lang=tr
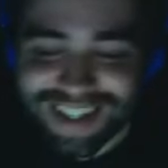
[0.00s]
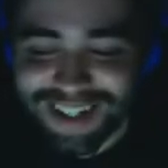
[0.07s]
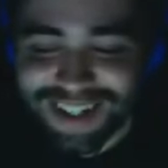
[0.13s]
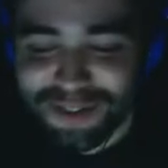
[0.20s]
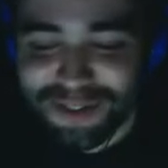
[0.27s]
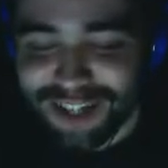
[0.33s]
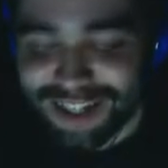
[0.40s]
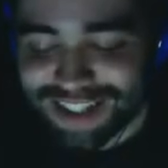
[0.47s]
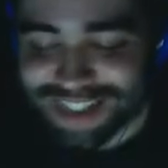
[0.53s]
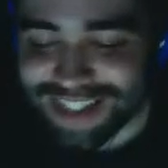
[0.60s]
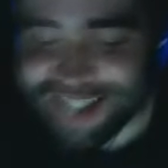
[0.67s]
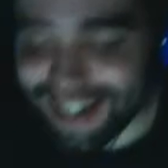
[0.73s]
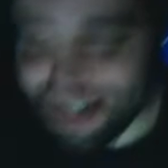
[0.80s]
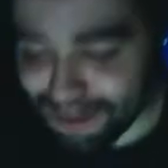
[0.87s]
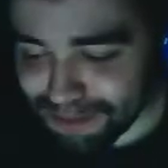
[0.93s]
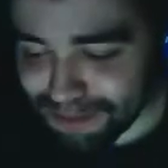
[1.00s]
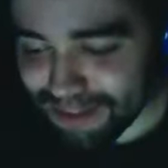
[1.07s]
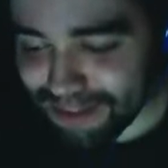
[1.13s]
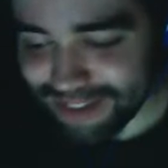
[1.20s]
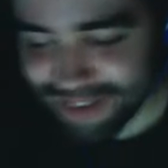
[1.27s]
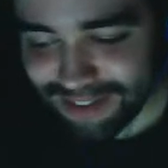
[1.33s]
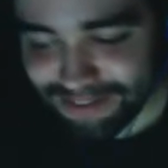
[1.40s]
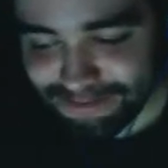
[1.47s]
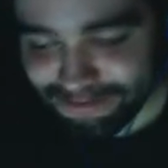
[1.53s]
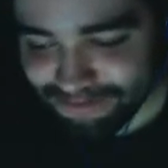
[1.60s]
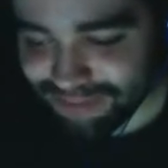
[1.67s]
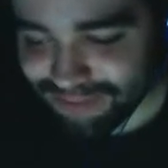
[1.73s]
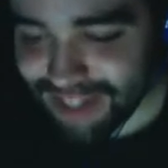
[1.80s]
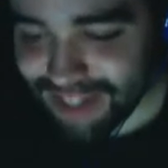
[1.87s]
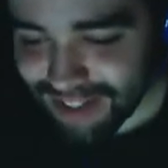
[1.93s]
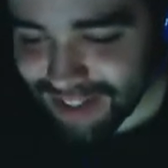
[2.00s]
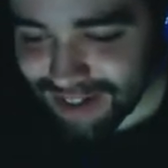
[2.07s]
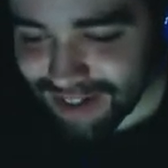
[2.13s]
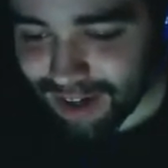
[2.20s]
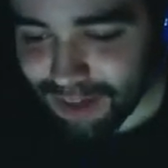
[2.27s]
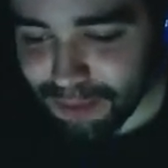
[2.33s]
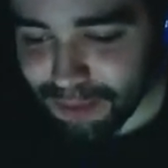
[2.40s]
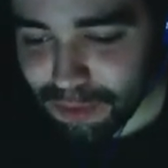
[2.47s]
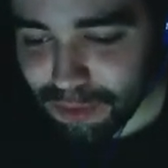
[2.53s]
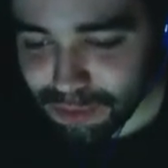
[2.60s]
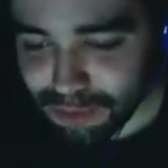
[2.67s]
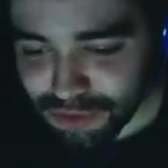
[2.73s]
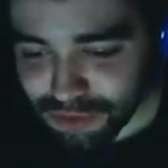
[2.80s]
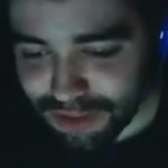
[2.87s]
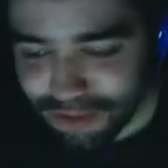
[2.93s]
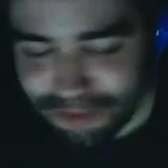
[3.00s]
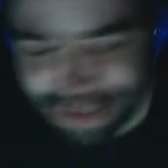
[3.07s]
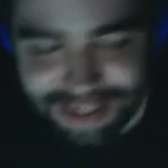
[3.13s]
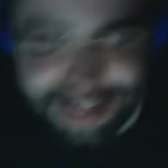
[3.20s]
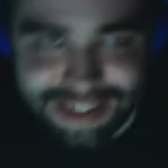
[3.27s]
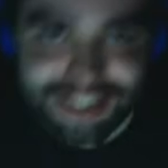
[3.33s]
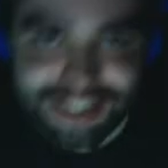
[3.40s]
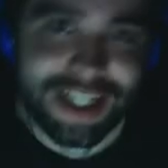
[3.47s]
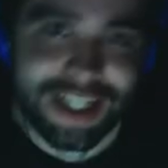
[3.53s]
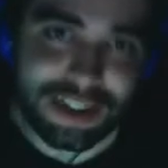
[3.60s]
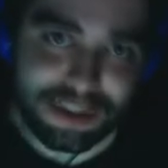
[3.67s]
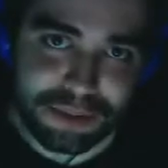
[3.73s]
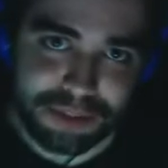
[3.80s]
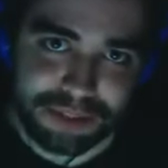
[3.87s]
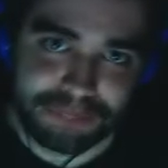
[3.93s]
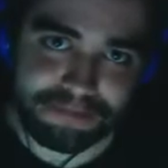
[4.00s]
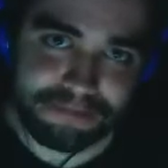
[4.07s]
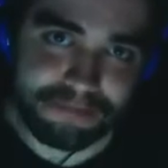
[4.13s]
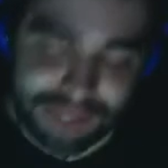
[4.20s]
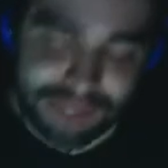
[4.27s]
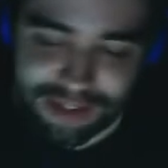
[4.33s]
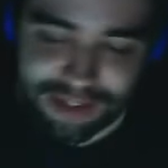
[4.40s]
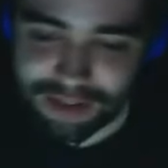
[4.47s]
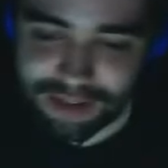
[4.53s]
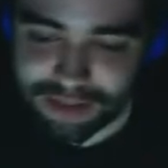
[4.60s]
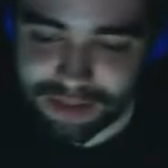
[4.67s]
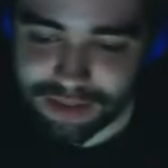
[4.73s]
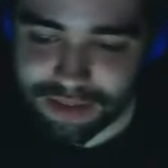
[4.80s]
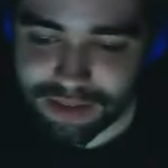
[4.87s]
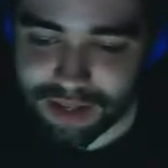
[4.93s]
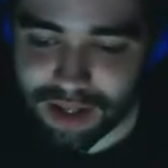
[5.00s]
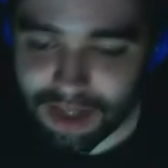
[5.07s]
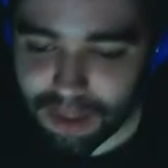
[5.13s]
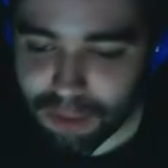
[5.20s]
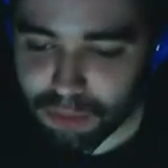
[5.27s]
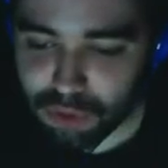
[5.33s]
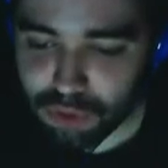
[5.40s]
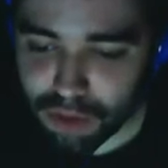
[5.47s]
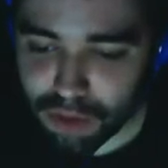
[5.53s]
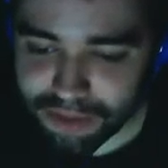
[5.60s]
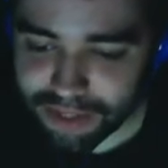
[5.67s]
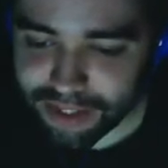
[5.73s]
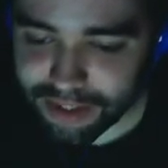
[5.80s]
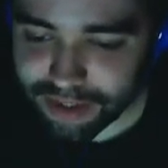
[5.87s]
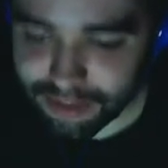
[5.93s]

bu tarz şeyler yaptım ben de. Ve hal böyle olunca biraz geç gelişmiştim zaten e, Karamon dönemindeyken.